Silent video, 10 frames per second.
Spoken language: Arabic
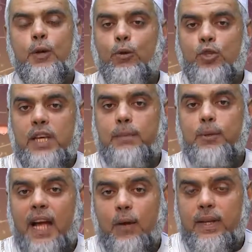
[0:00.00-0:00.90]
أجيب
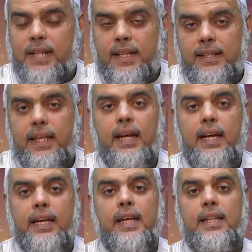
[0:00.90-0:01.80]
دعوة
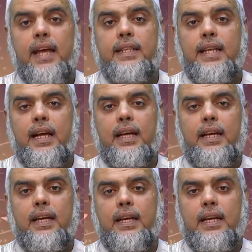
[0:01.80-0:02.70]
الداعي إذا
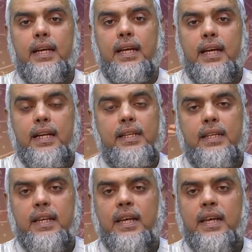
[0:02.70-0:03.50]
دعان